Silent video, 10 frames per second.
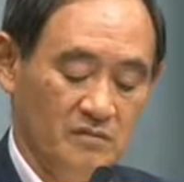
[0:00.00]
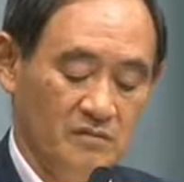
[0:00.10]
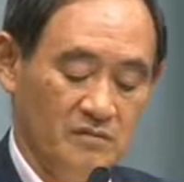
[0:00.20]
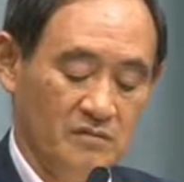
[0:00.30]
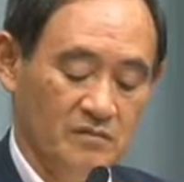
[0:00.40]

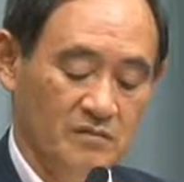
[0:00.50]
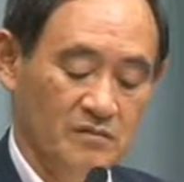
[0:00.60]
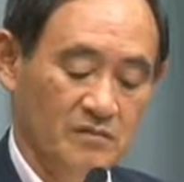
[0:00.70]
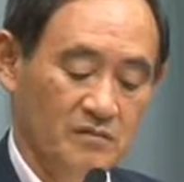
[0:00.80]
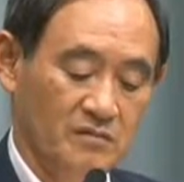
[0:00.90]
えるとのこ
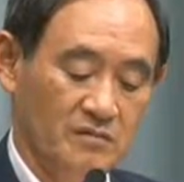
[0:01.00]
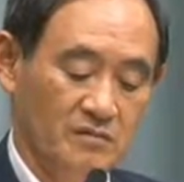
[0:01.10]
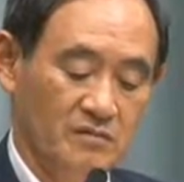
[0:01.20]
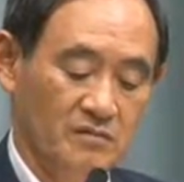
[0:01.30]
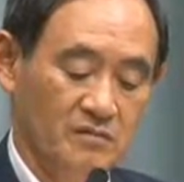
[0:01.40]
道がありまし
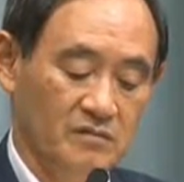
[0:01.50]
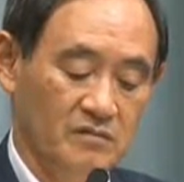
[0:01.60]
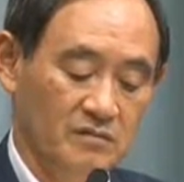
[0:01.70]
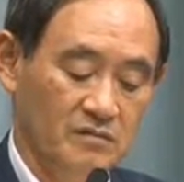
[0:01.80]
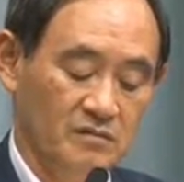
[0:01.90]

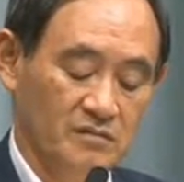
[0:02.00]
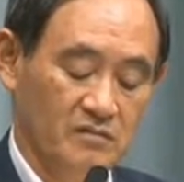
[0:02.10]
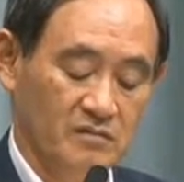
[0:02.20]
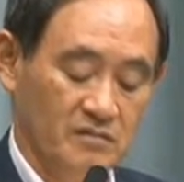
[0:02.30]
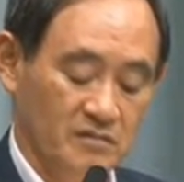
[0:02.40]
たが、事実関係
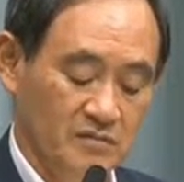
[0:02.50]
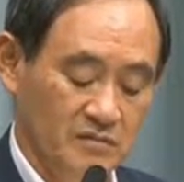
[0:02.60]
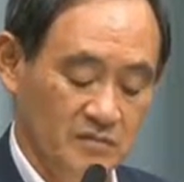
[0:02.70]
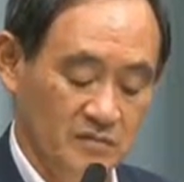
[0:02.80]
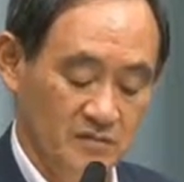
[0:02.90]
の
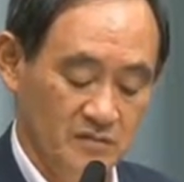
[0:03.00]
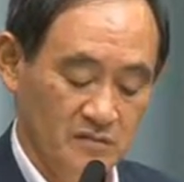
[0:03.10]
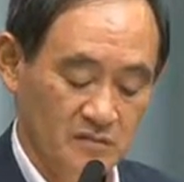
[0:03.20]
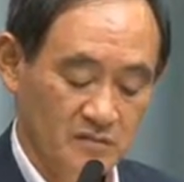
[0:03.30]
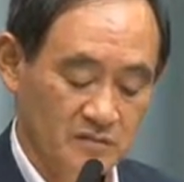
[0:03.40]
検討状況に
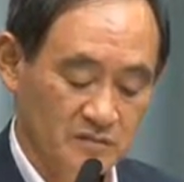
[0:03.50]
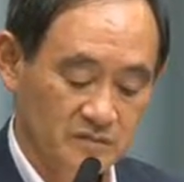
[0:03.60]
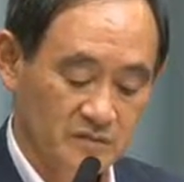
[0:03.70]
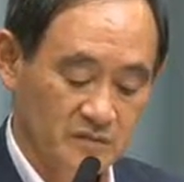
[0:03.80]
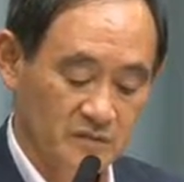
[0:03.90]
ついてお伺いしま
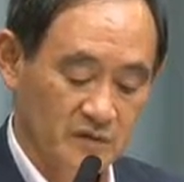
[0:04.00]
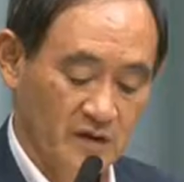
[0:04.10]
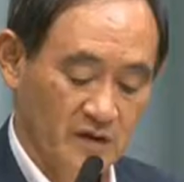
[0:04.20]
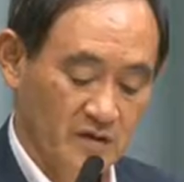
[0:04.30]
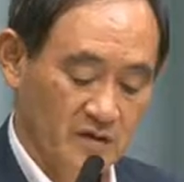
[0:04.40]

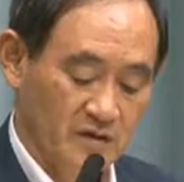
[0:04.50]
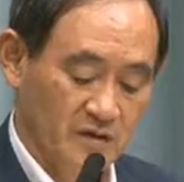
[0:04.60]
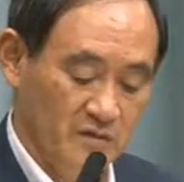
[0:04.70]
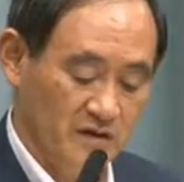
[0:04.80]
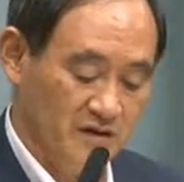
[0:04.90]

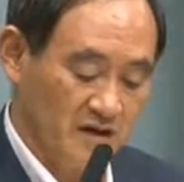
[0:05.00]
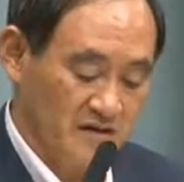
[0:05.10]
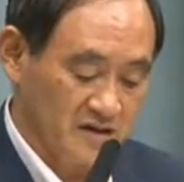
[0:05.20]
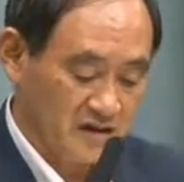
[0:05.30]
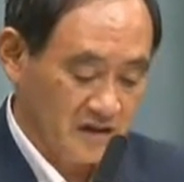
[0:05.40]
す。えまず
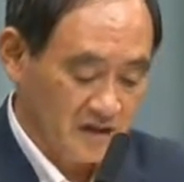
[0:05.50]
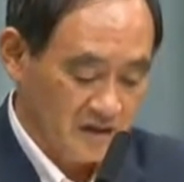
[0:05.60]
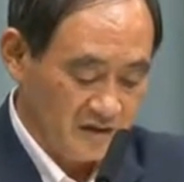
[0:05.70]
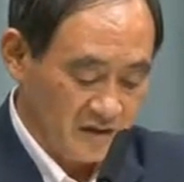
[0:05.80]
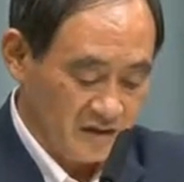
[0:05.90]
赤坂
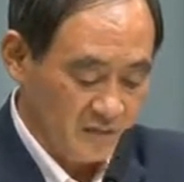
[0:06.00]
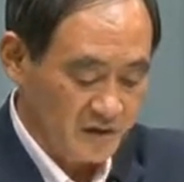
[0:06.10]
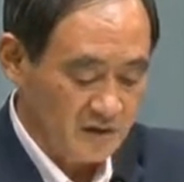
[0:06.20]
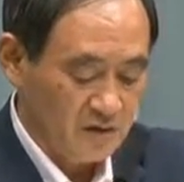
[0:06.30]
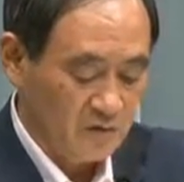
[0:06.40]
玄関であり
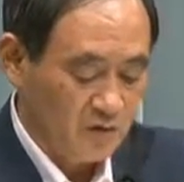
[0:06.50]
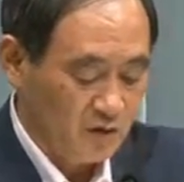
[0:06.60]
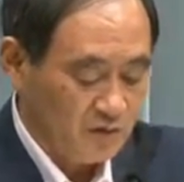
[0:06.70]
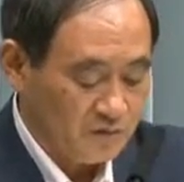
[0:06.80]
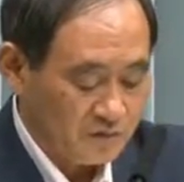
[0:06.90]
ますけれど
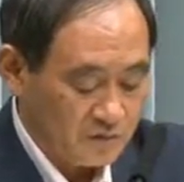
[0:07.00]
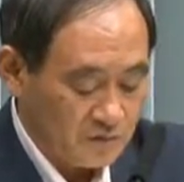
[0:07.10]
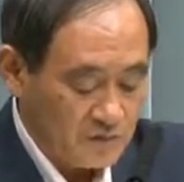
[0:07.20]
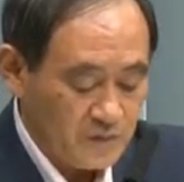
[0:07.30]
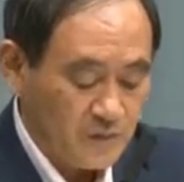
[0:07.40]
も、
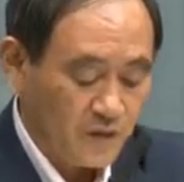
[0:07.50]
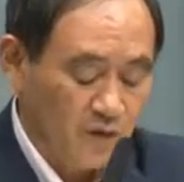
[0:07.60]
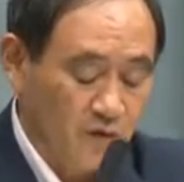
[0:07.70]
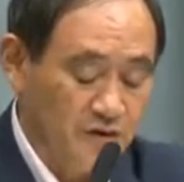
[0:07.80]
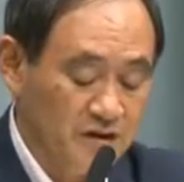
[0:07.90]

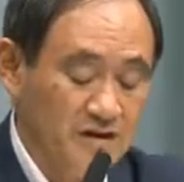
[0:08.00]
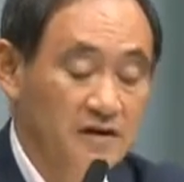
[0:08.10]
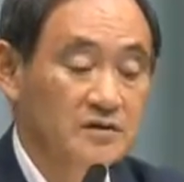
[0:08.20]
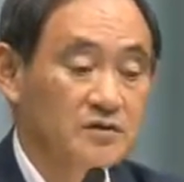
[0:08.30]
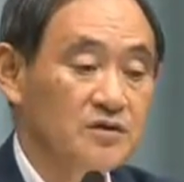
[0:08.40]
本年
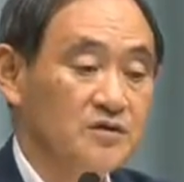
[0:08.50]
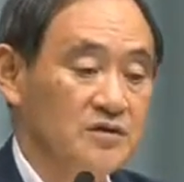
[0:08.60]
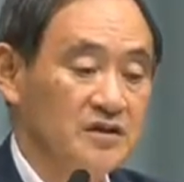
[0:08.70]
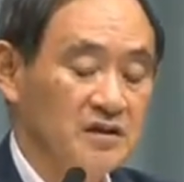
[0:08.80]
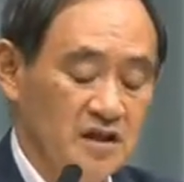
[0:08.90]
4月
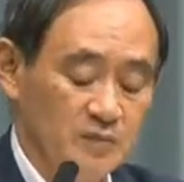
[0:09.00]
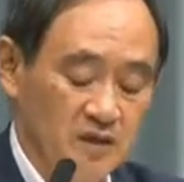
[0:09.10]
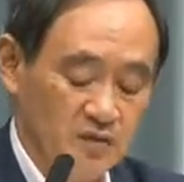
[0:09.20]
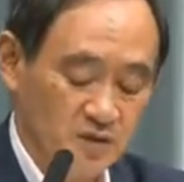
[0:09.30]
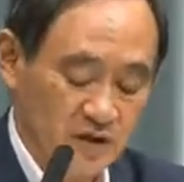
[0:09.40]
19日から
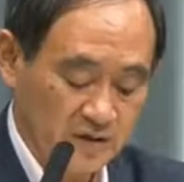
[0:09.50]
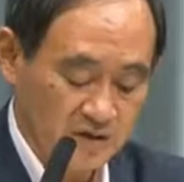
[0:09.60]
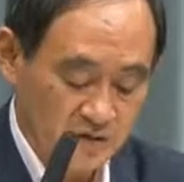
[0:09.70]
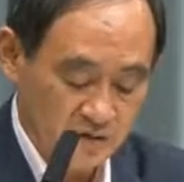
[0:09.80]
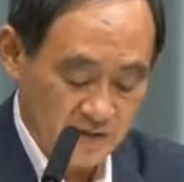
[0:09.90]
一般公
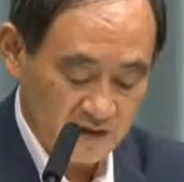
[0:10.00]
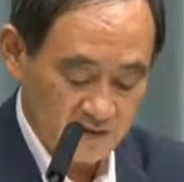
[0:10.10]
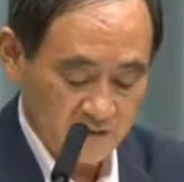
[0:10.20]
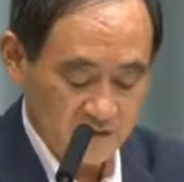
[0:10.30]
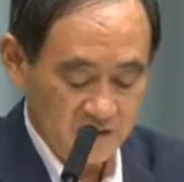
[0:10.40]
開をしており
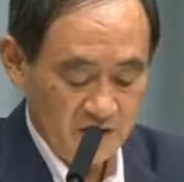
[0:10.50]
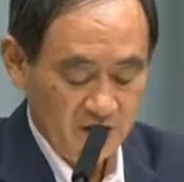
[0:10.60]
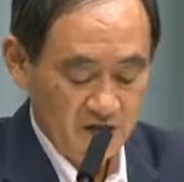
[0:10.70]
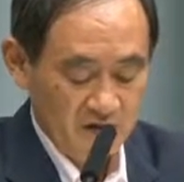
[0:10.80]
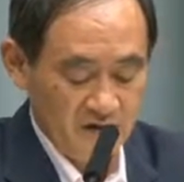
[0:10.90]
ます。
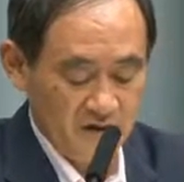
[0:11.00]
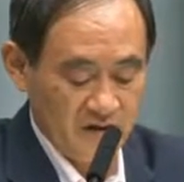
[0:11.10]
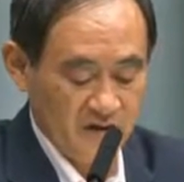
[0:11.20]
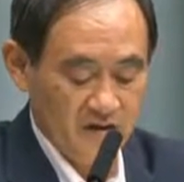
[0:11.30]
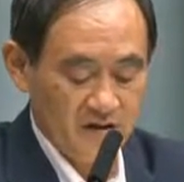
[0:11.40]

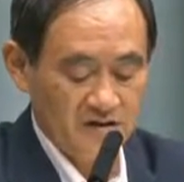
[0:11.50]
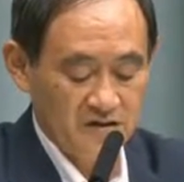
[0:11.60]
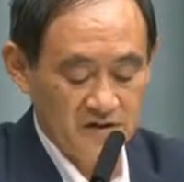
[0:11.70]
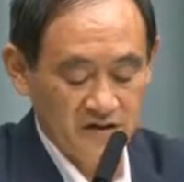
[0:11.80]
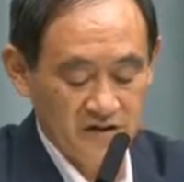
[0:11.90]
えー、
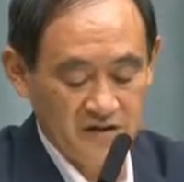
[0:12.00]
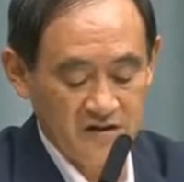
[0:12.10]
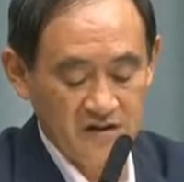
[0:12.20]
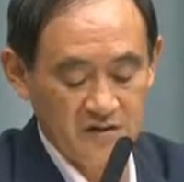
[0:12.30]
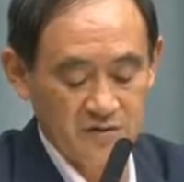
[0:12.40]
1日平
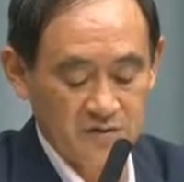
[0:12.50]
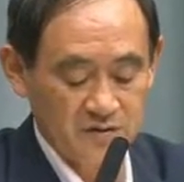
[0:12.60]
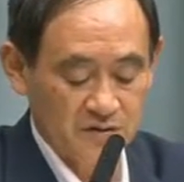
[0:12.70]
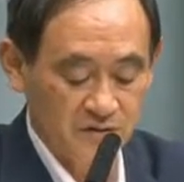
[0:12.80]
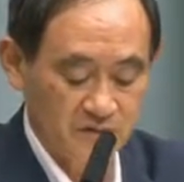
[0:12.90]
均で
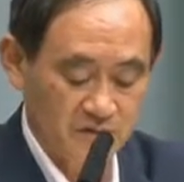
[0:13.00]
約